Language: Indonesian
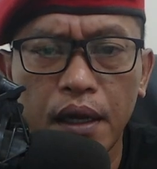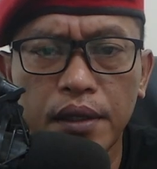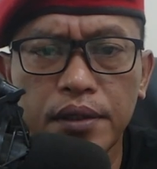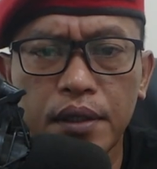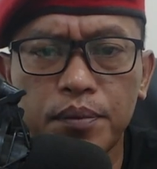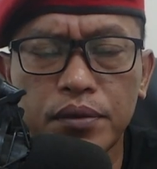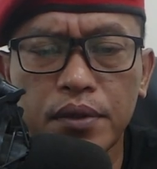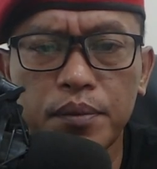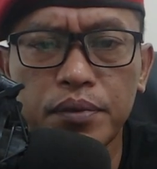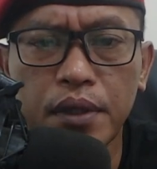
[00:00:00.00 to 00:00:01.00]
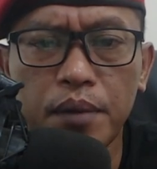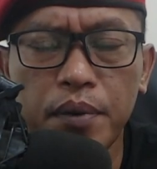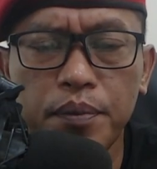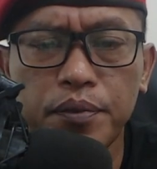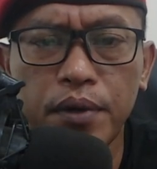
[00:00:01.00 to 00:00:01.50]
ajak putra-putra
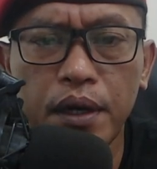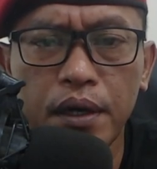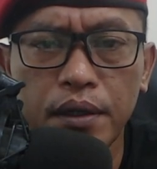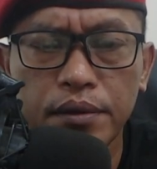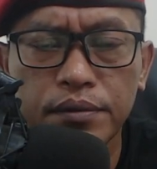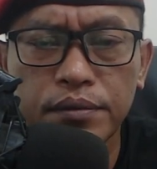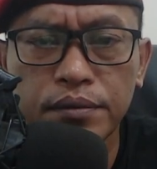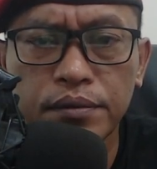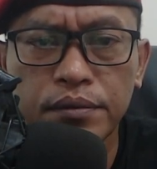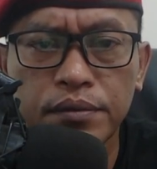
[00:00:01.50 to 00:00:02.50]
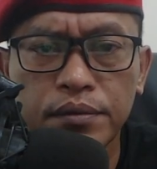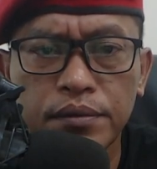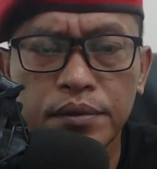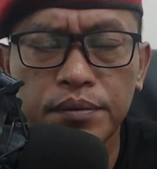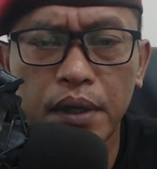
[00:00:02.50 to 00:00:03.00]
Papua
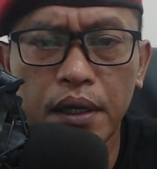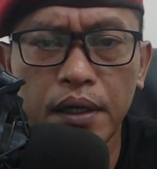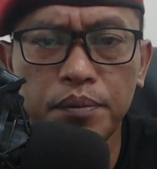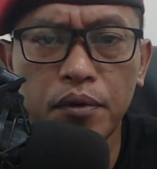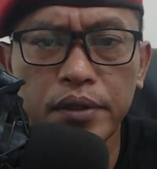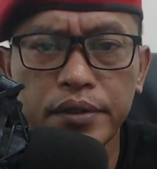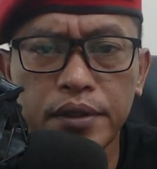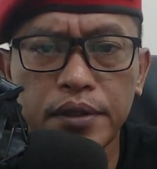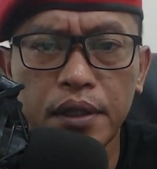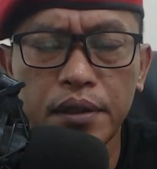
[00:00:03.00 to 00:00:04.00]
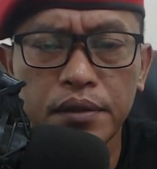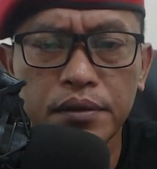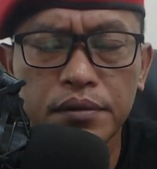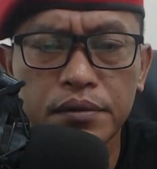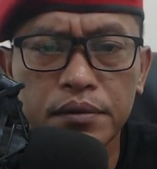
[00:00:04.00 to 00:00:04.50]
para elit politiknya
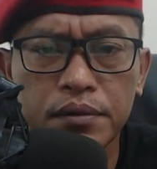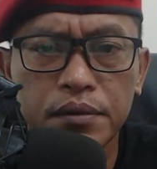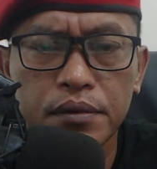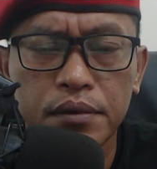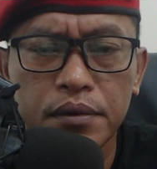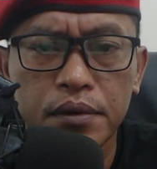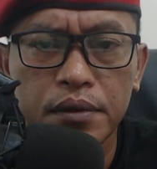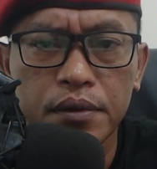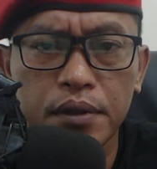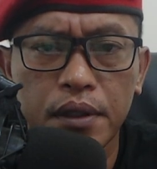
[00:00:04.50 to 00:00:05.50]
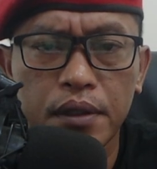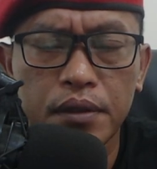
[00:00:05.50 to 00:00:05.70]
ya